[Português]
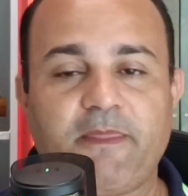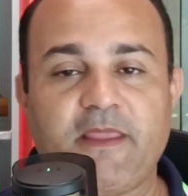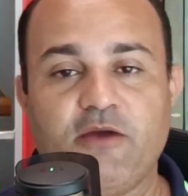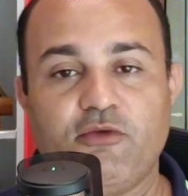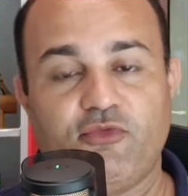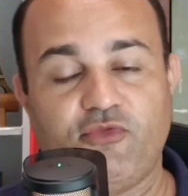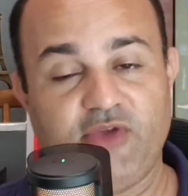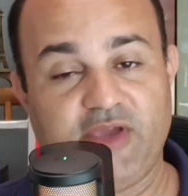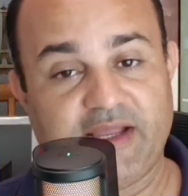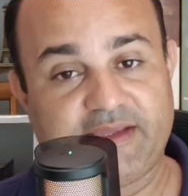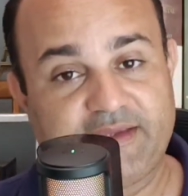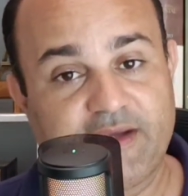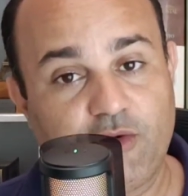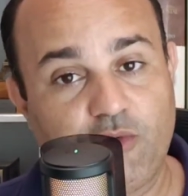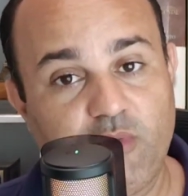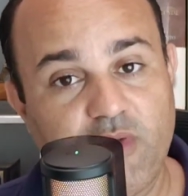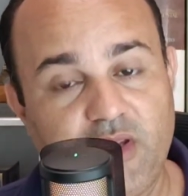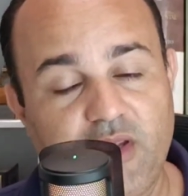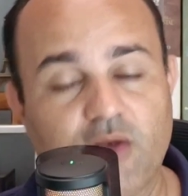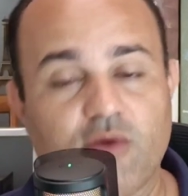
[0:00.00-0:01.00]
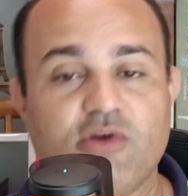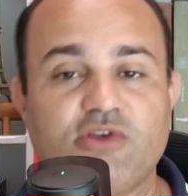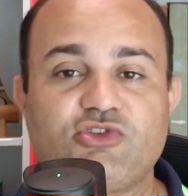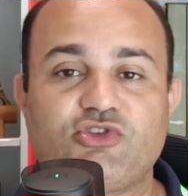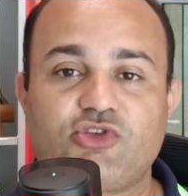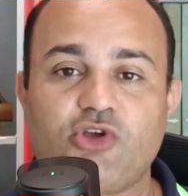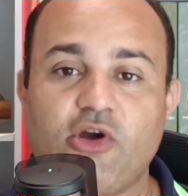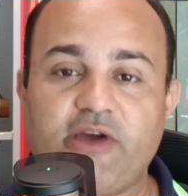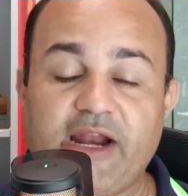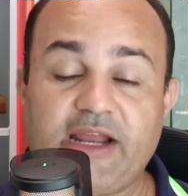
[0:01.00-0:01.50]
Fica tranquilo,
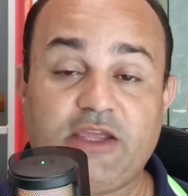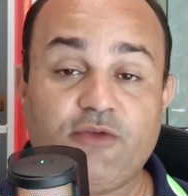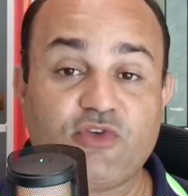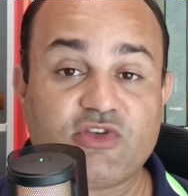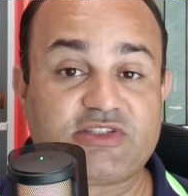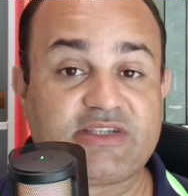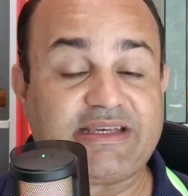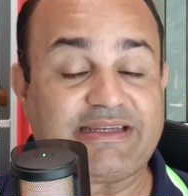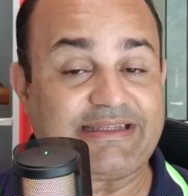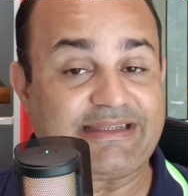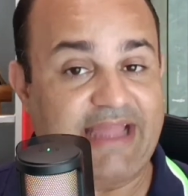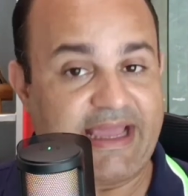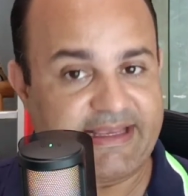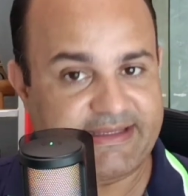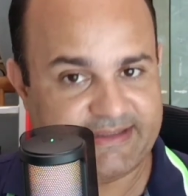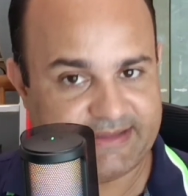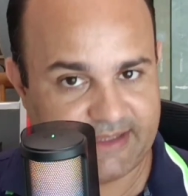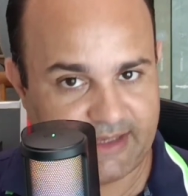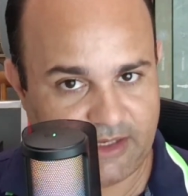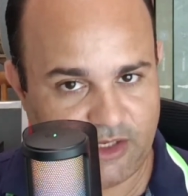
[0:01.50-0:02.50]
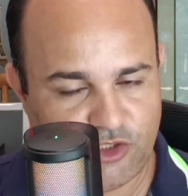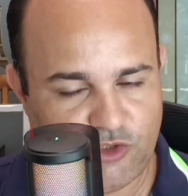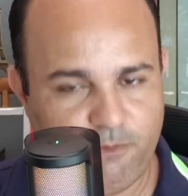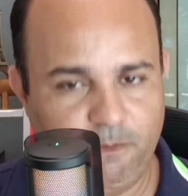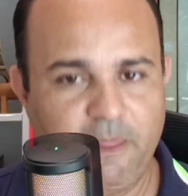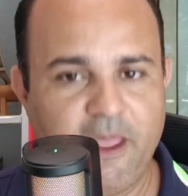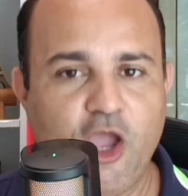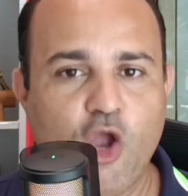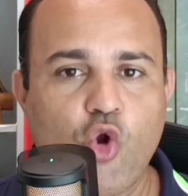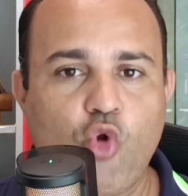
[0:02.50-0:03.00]
só quero que vocês desenhem
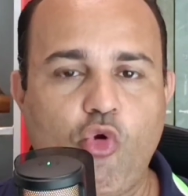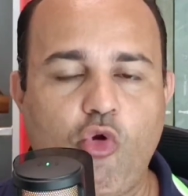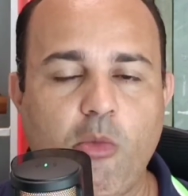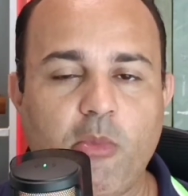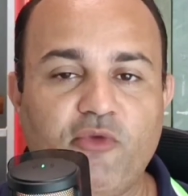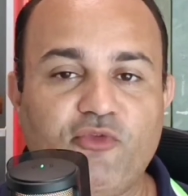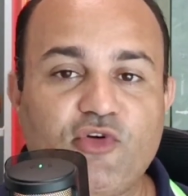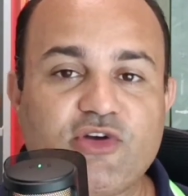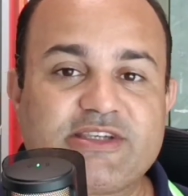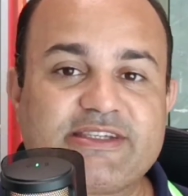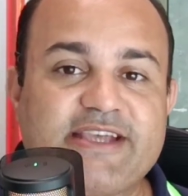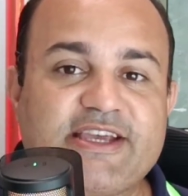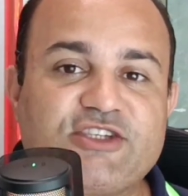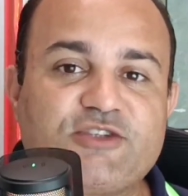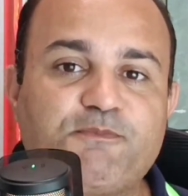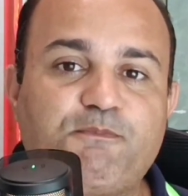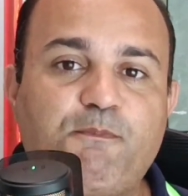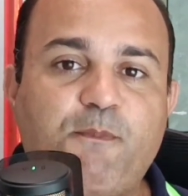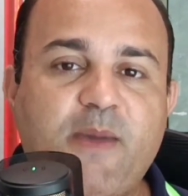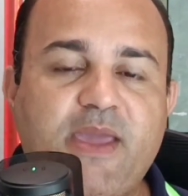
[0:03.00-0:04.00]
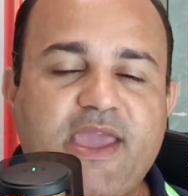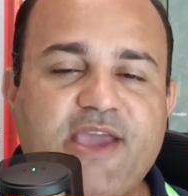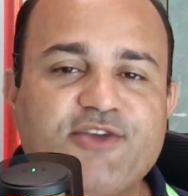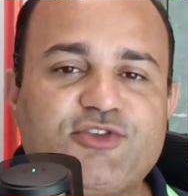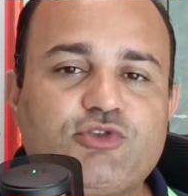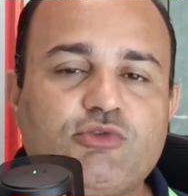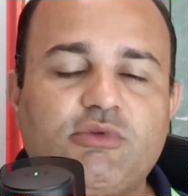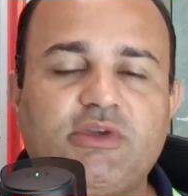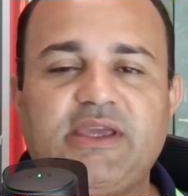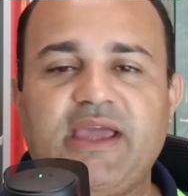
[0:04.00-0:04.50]
como vocês
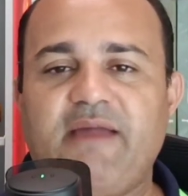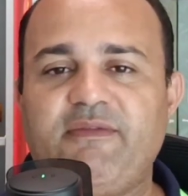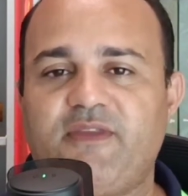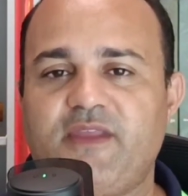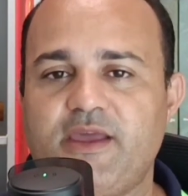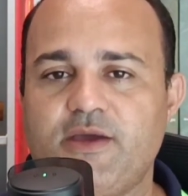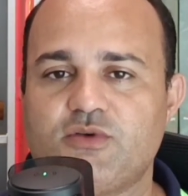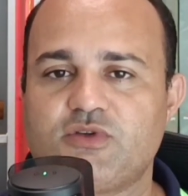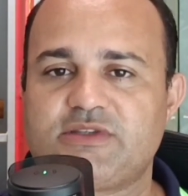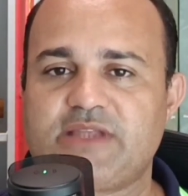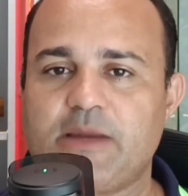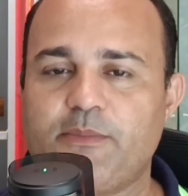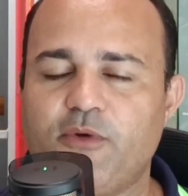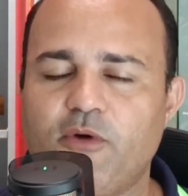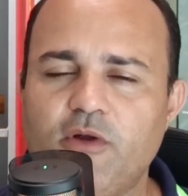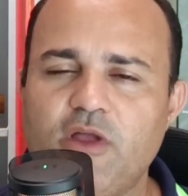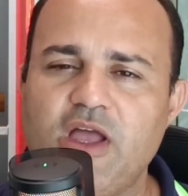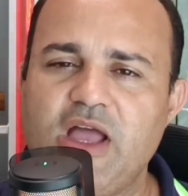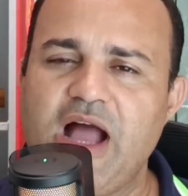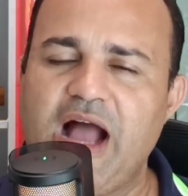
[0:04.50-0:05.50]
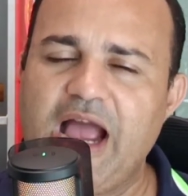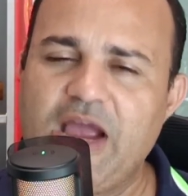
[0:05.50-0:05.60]
pensam que é Deus, tá bom?